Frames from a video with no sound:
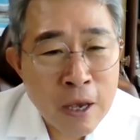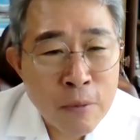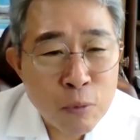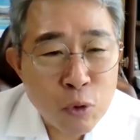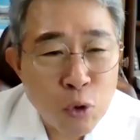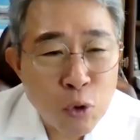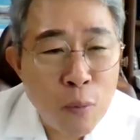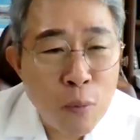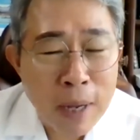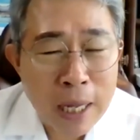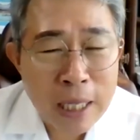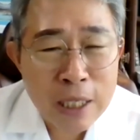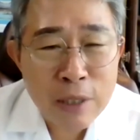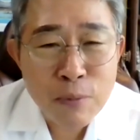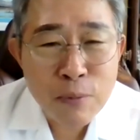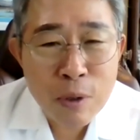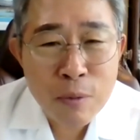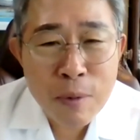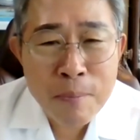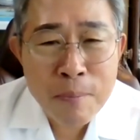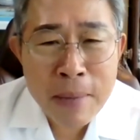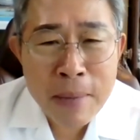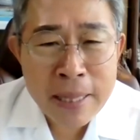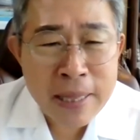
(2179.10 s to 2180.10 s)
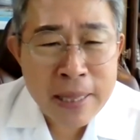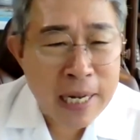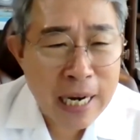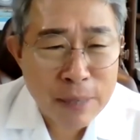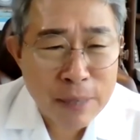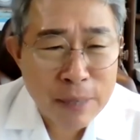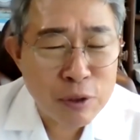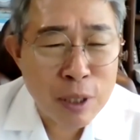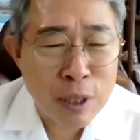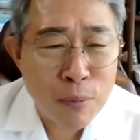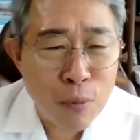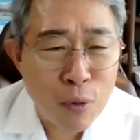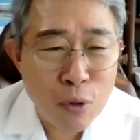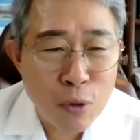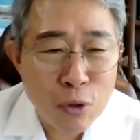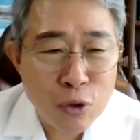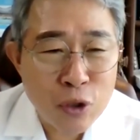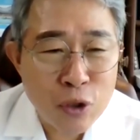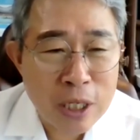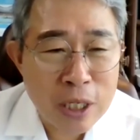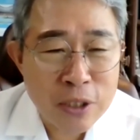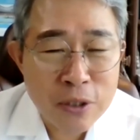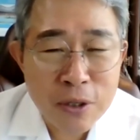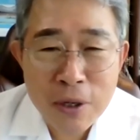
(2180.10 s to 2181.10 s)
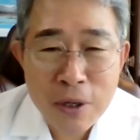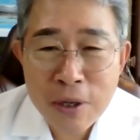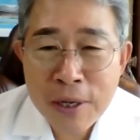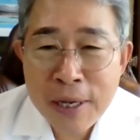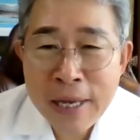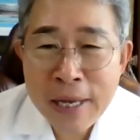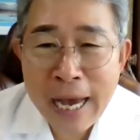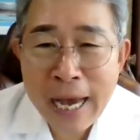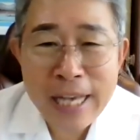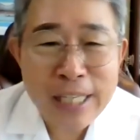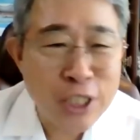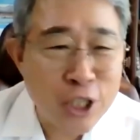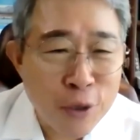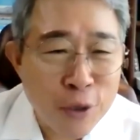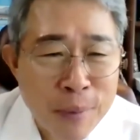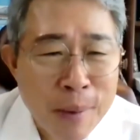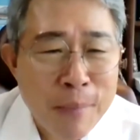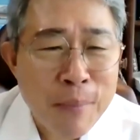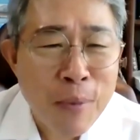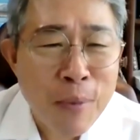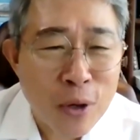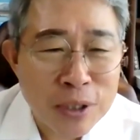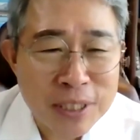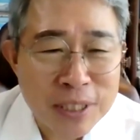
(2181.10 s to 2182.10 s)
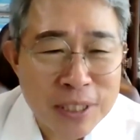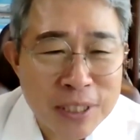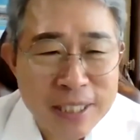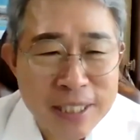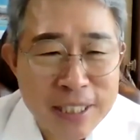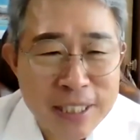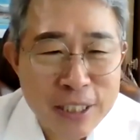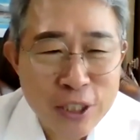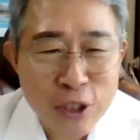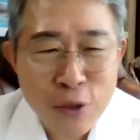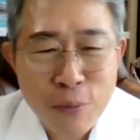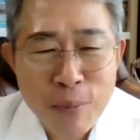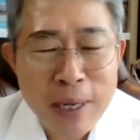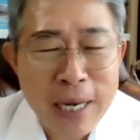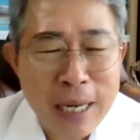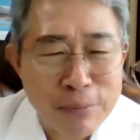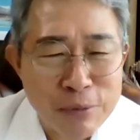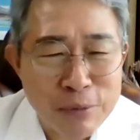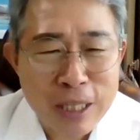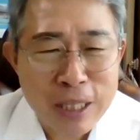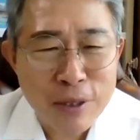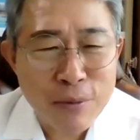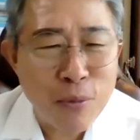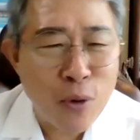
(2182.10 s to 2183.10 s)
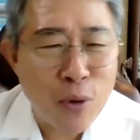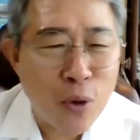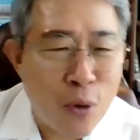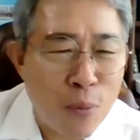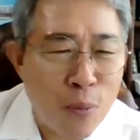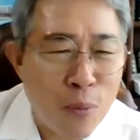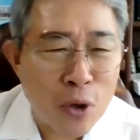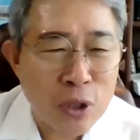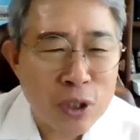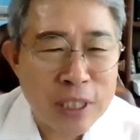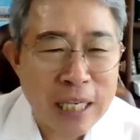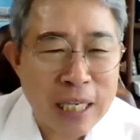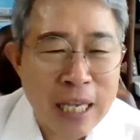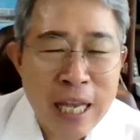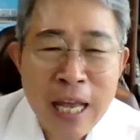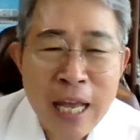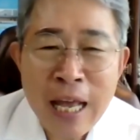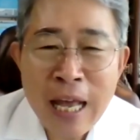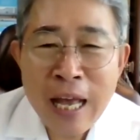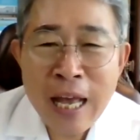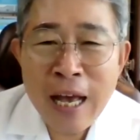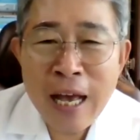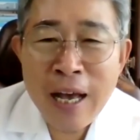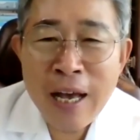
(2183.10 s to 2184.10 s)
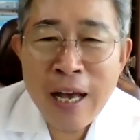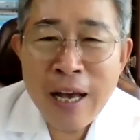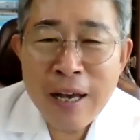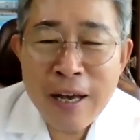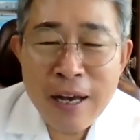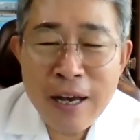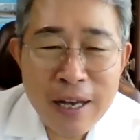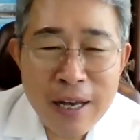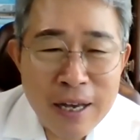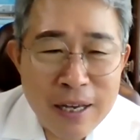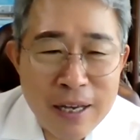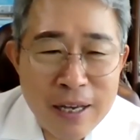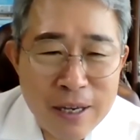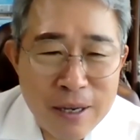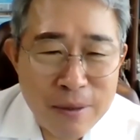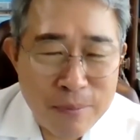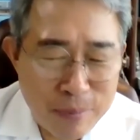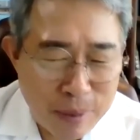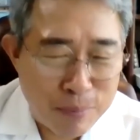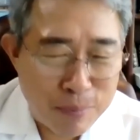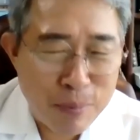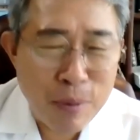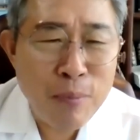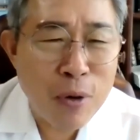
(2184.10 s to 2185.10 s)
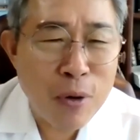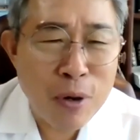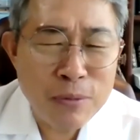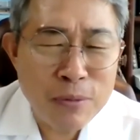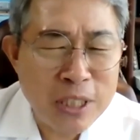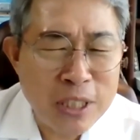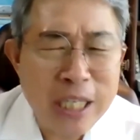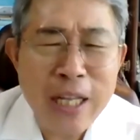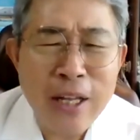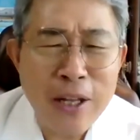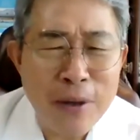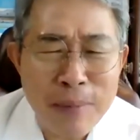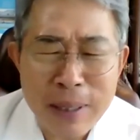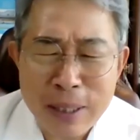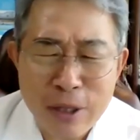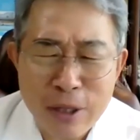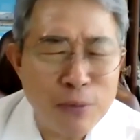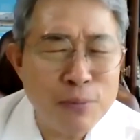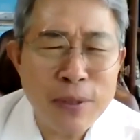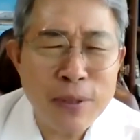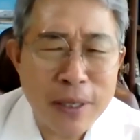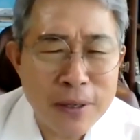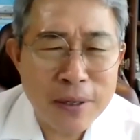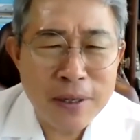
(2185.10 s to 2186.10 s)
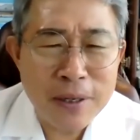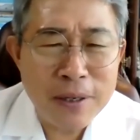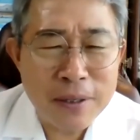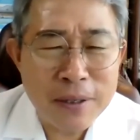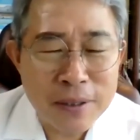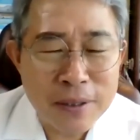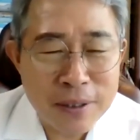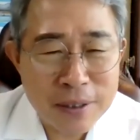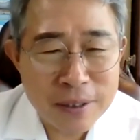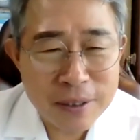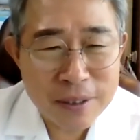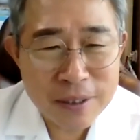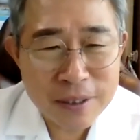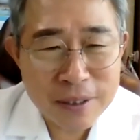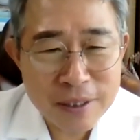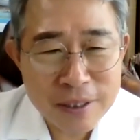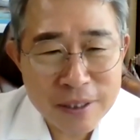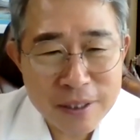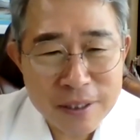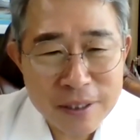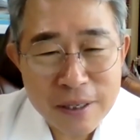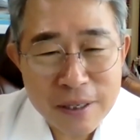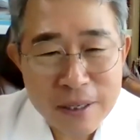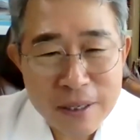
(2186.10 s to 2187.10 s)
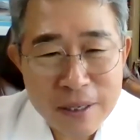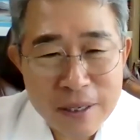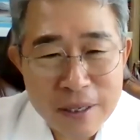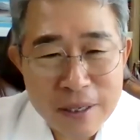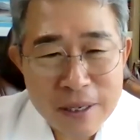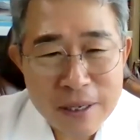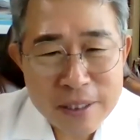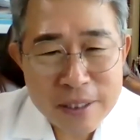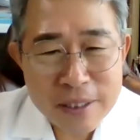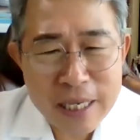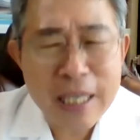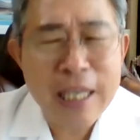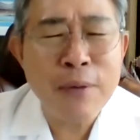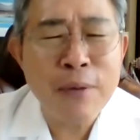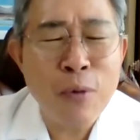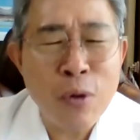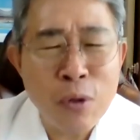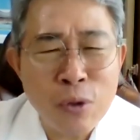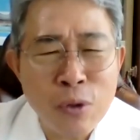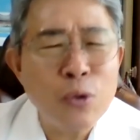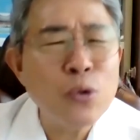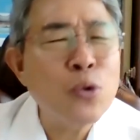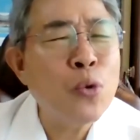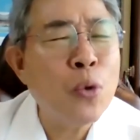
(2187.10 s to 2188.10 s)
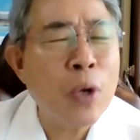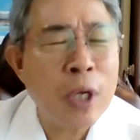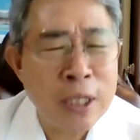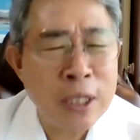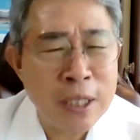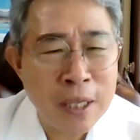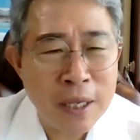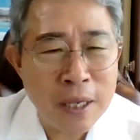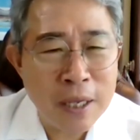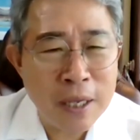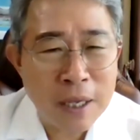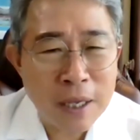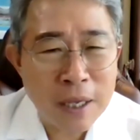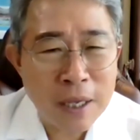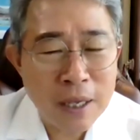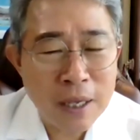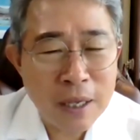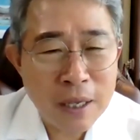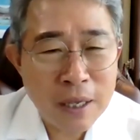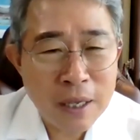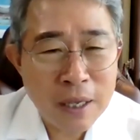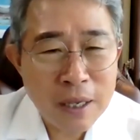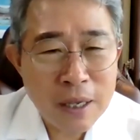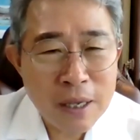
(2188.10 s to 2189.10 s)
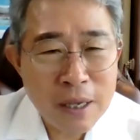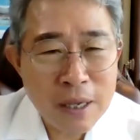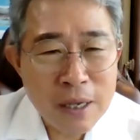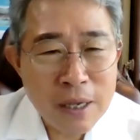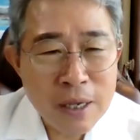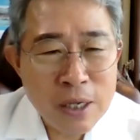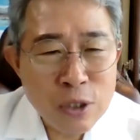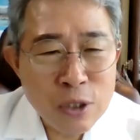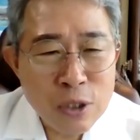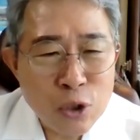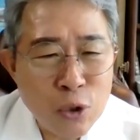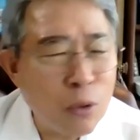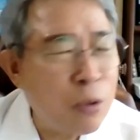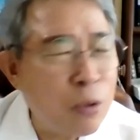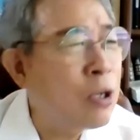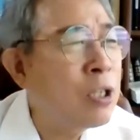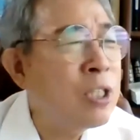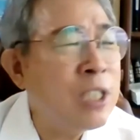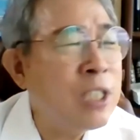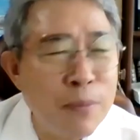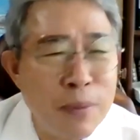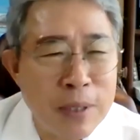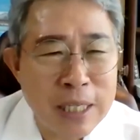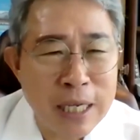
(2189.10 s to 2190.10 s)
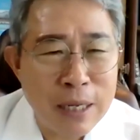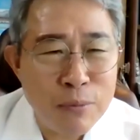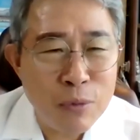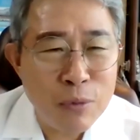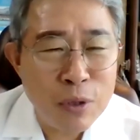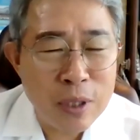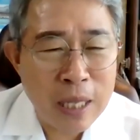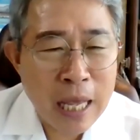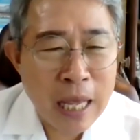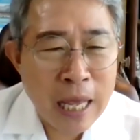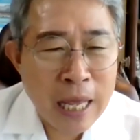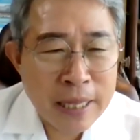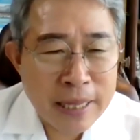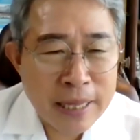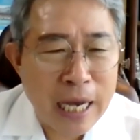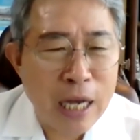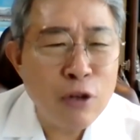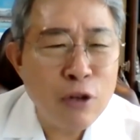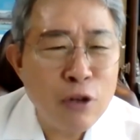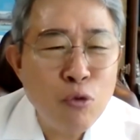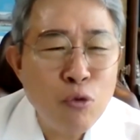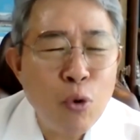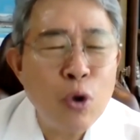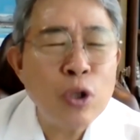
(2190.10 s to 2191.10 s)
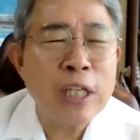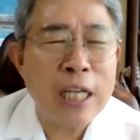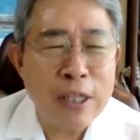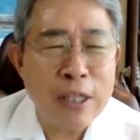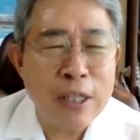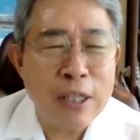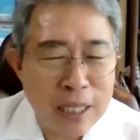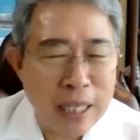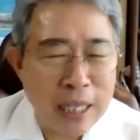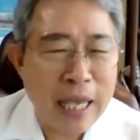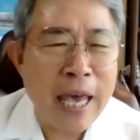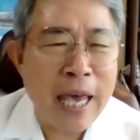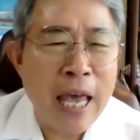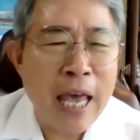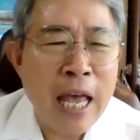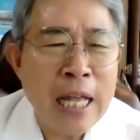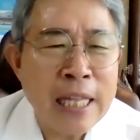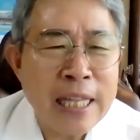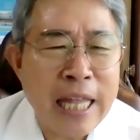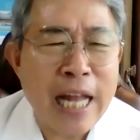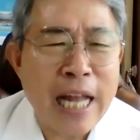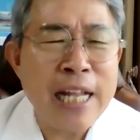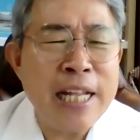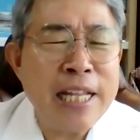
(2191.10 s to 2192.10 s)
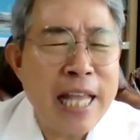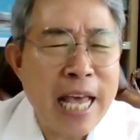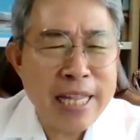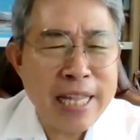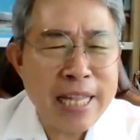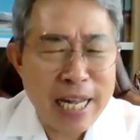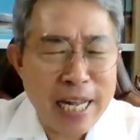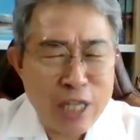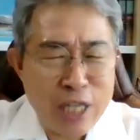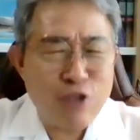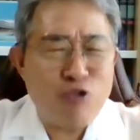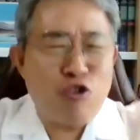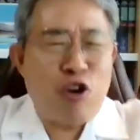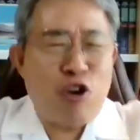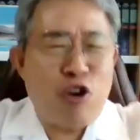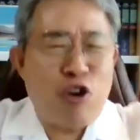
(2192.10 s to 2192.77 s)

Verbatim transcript: 돈 많이 벌면 맨날 랍스타 먹을 줄 알죠? 아이, 처음엔 먹었지. 처음엔 랍스타도 먹고 먹었지. 몇 번 먹으면 질려 맛도 없어요. 새끼 먹는 거 똑같아. 좀 큰 집에 살면 내가 누워 자는 게 다리 네 다리 쫙